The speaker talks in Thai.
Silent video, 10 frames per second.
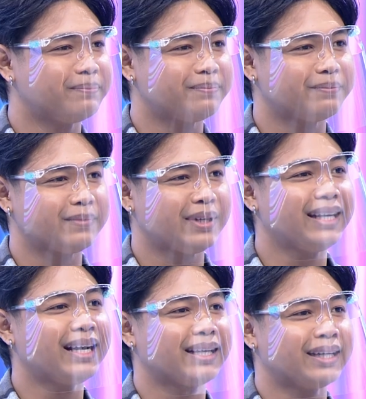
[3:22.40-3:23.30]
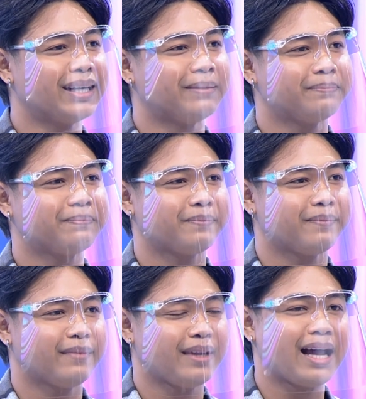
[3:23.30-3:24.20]
บเครียดกันนะครับ
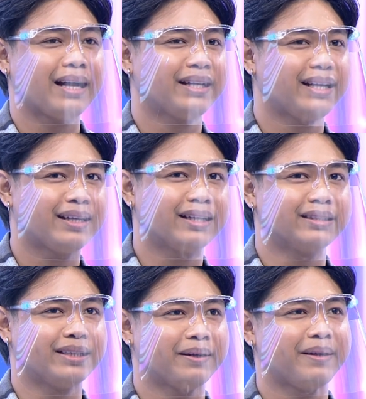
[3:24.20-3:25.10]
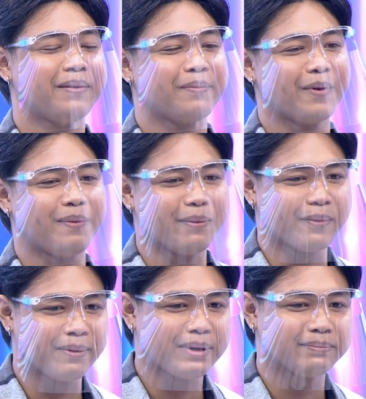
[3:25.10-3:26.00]
หน้าเครียดกันเงี้ย ผมเห็
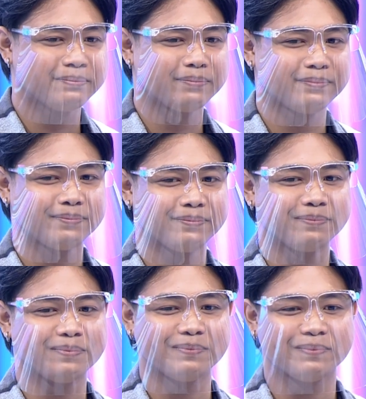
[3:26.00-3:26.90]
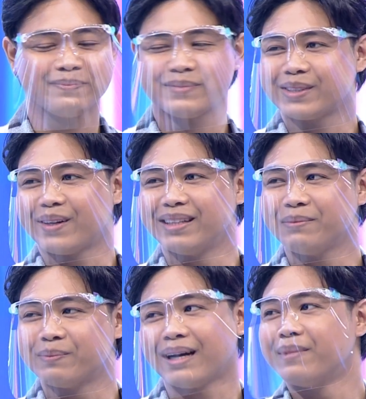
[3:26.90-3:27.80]
นผมก็แบบ อืม ตอน
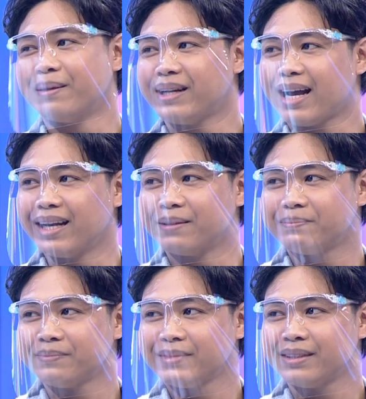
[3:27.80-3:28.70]
นั้นผมทำอะไรไม่ได้ครับ